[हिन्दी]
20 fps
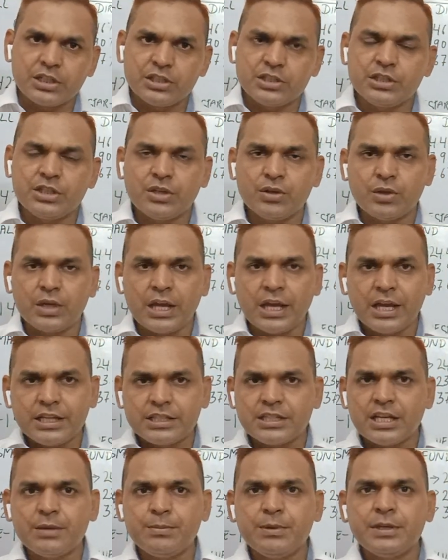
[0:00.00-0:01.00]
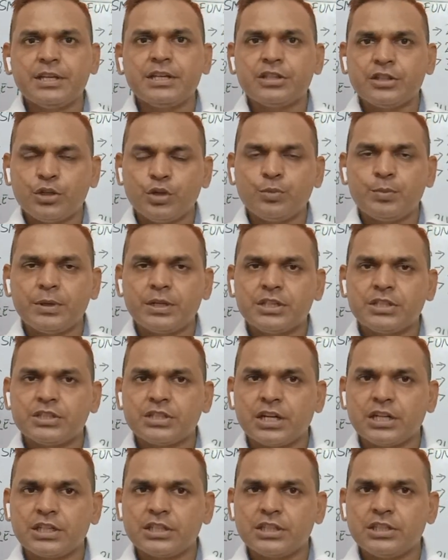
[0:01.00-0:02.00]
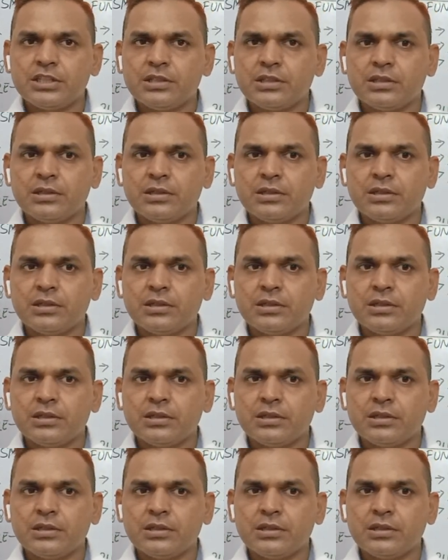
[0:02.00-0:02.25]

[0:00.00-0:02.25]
कीजिए एस कितने रुपए की स्टार्ट की